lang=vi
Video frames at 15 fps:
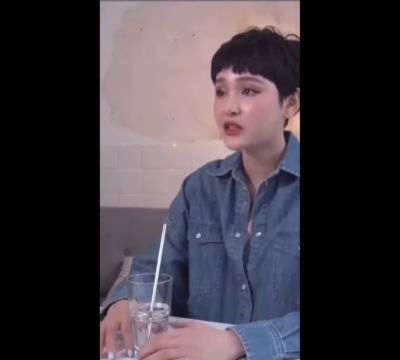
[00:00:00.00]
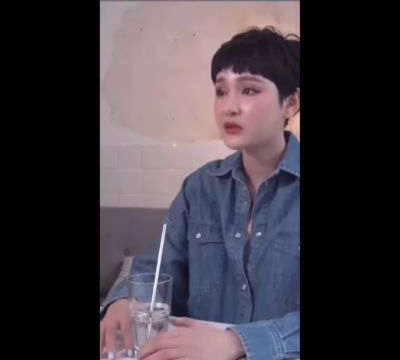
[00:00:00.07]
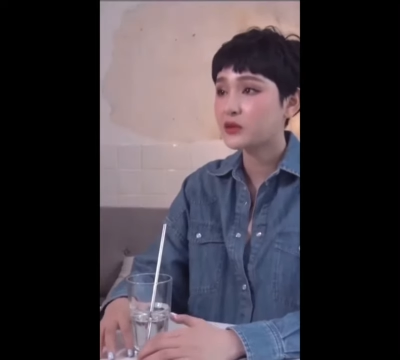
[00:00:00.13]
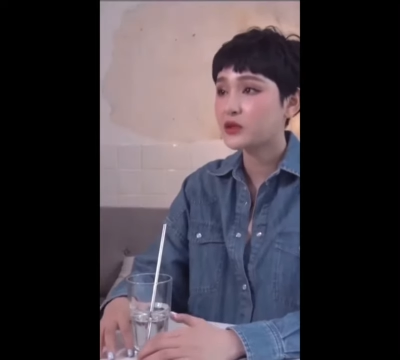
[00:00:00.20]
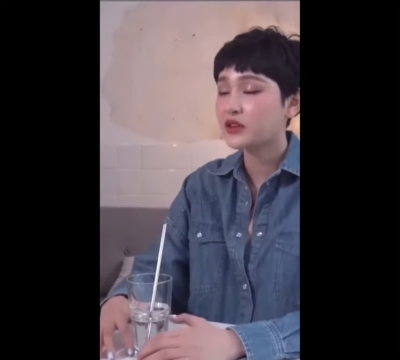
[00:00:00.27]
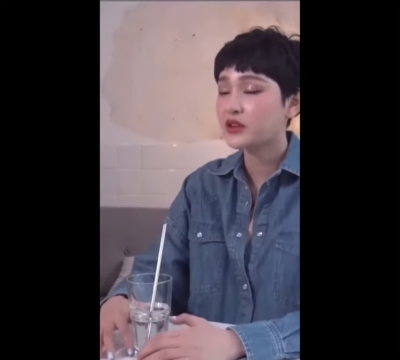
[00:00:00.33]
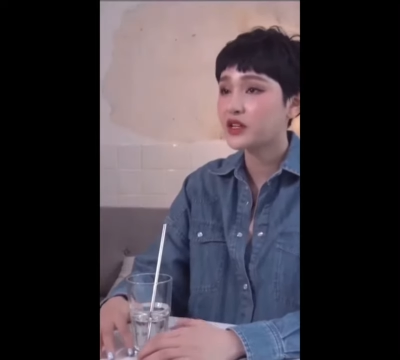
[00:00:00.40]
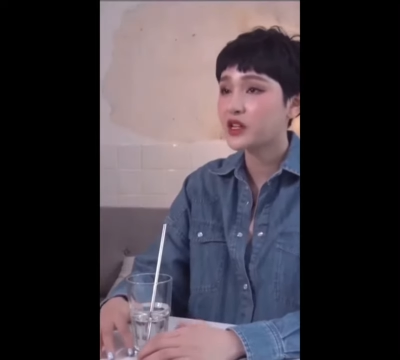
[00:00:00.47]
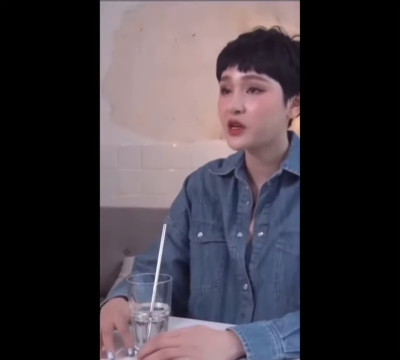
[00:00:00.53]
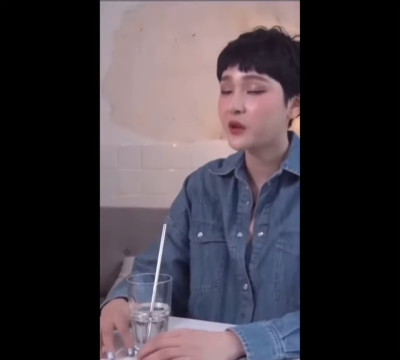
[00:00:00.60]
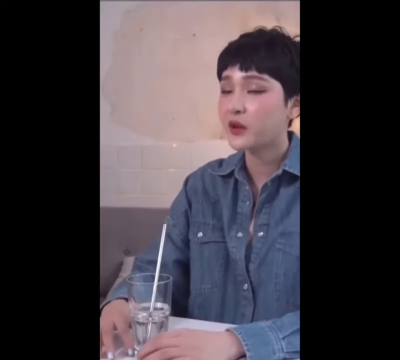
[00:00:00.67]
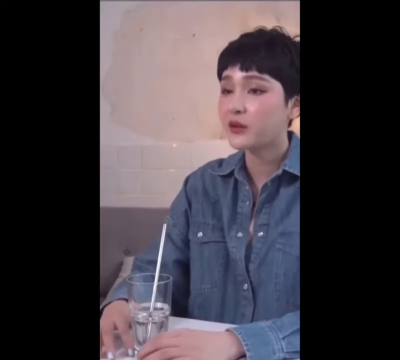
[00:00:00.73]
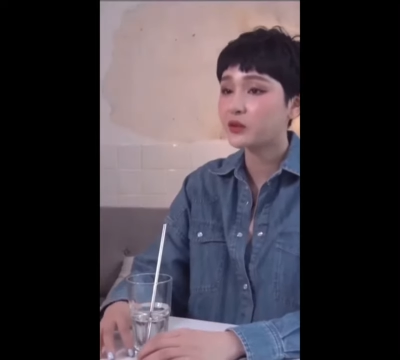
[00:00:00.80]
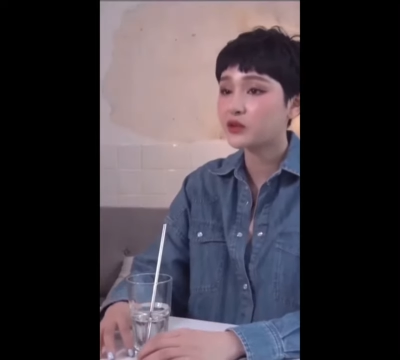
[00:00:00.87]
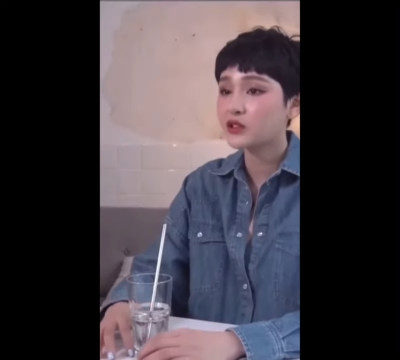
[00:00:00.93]
tìm được người yêu
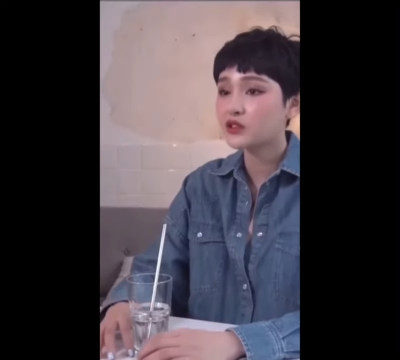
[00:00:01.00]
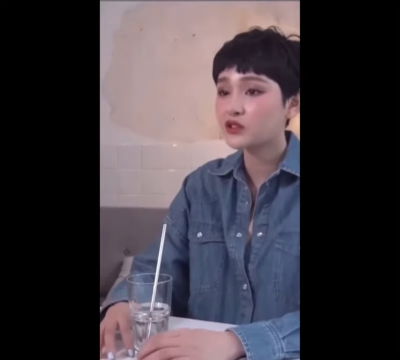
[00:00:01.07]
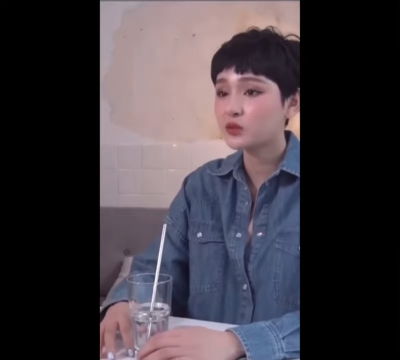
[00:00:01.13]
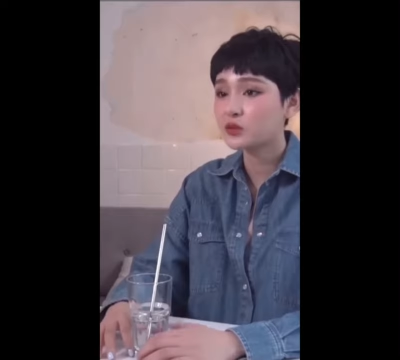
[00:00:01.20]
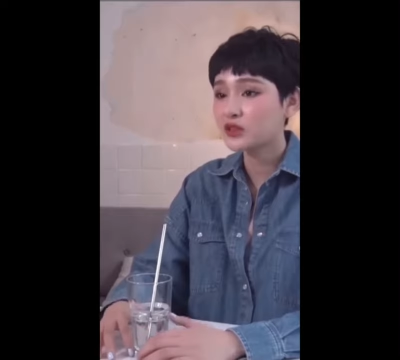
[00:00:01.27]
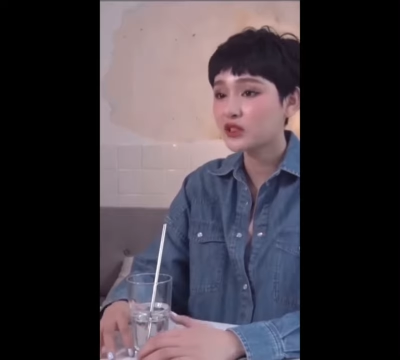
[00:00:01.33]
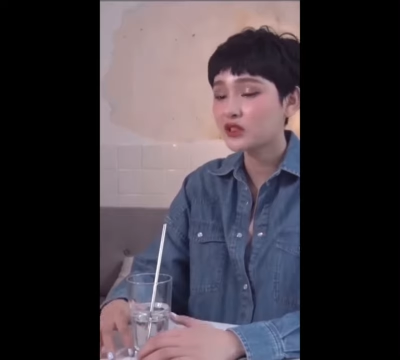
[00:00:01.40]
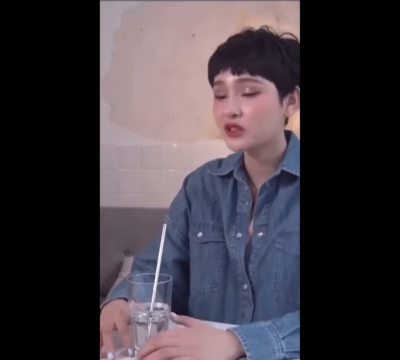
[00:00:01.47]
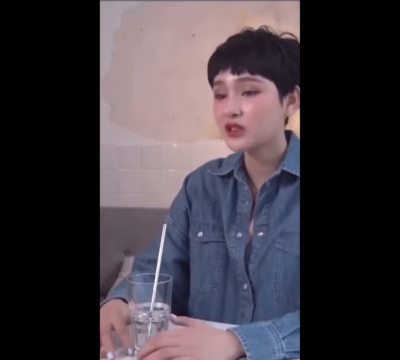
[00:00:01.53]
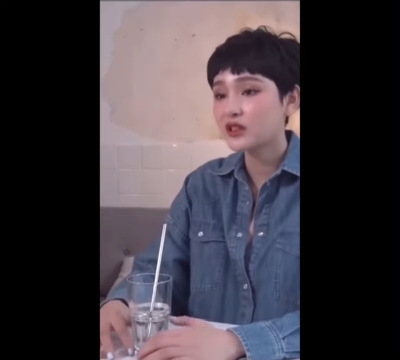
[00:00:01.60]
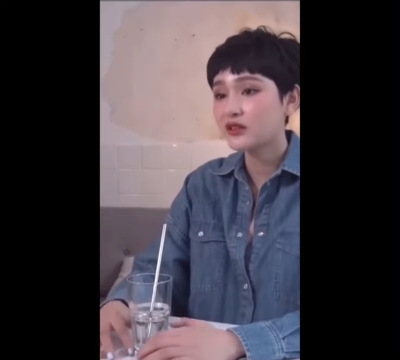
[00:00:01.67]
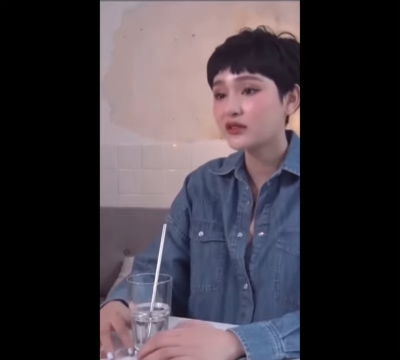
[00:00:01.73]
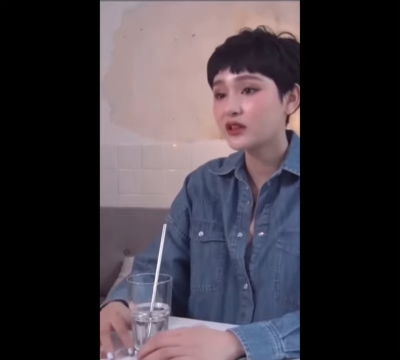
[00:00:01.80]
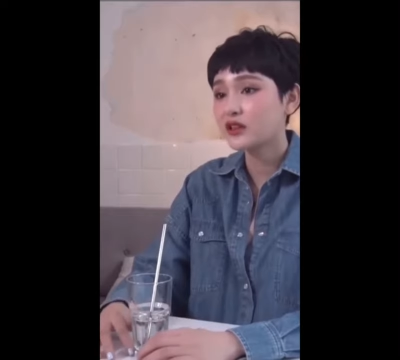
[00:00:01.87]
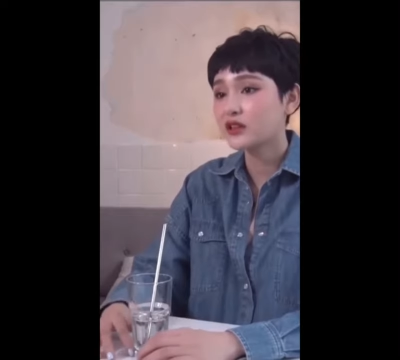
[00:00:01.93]
em cũng thích súng xính
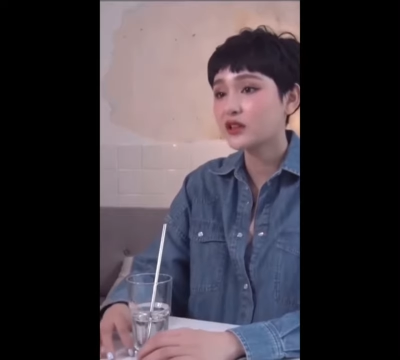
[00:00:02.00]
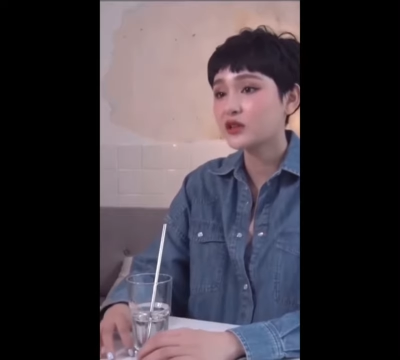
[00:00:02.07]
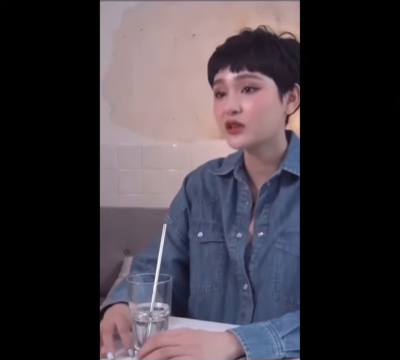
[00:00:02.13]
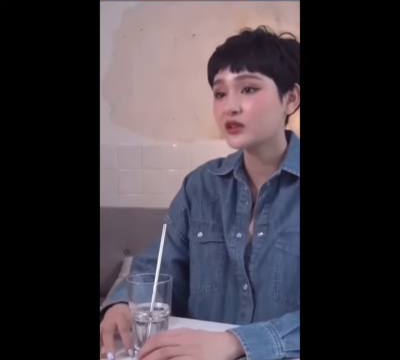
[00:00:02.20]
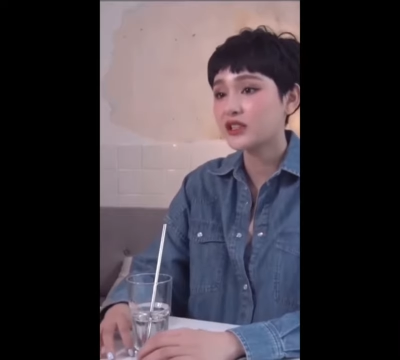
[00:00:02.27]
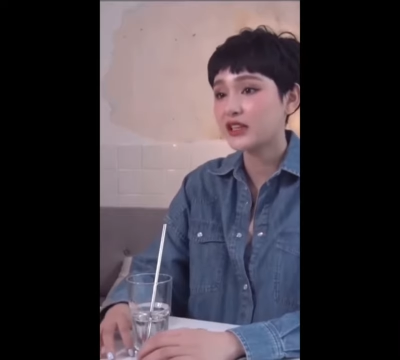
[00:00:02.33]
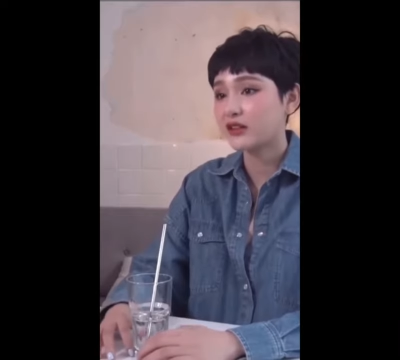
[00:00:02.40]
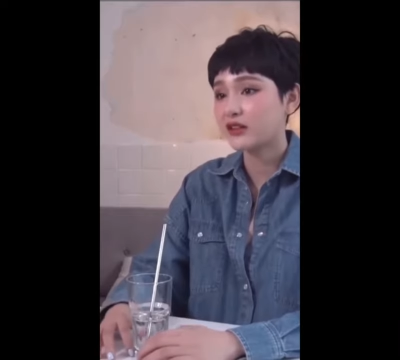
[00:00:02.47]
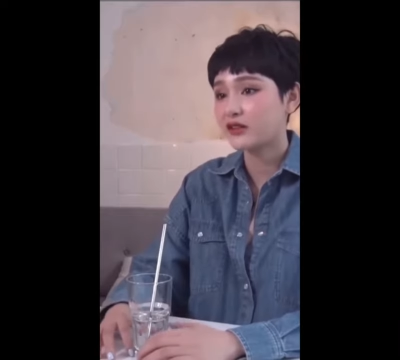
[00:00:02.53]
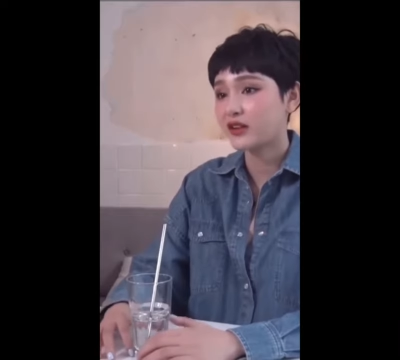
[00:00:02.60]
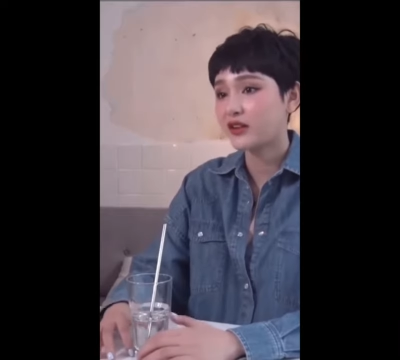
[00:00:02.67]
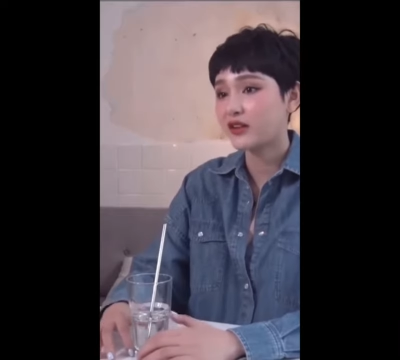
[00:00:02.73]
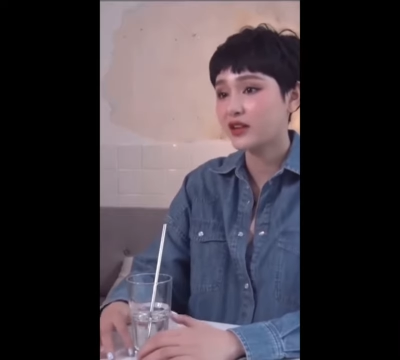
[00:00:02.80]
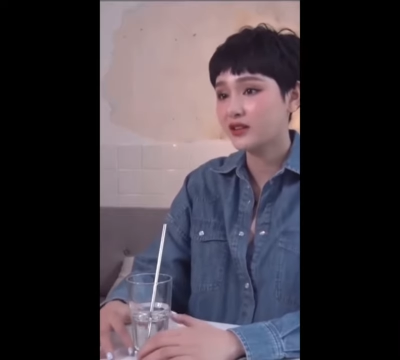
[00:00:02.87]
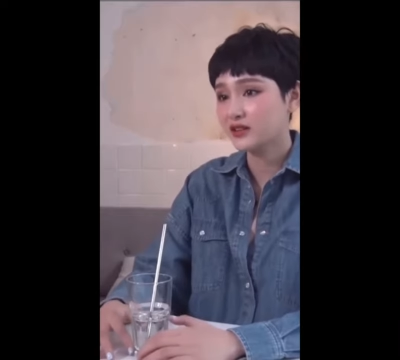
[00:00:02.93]
đi với người yêu xà nẹo ra
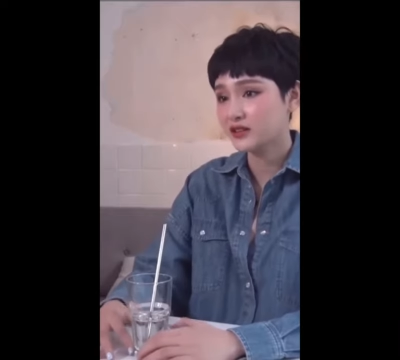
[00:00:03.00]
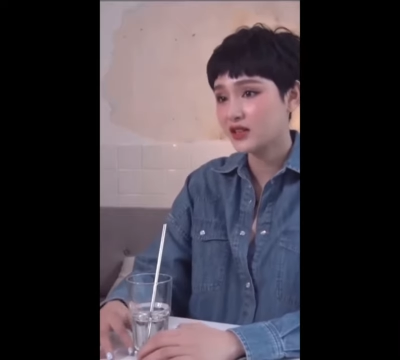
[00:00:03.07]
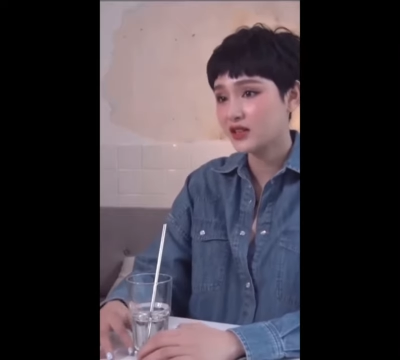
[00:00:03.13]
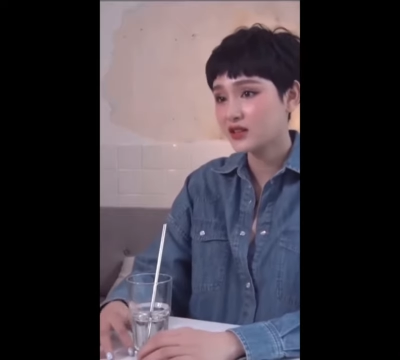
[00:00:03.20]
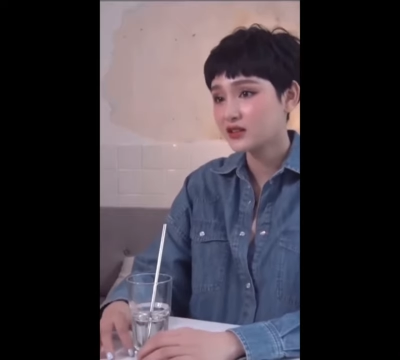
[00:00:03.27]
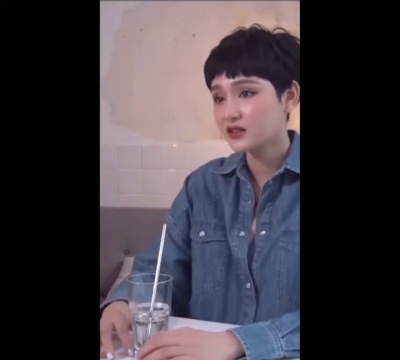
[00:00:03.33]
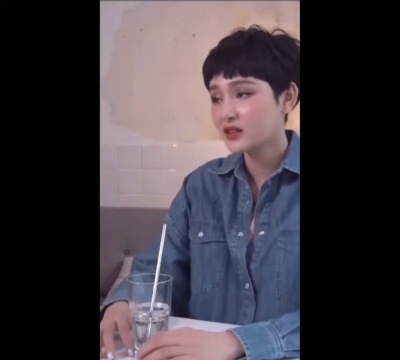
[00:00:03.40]
ngoài đường chứ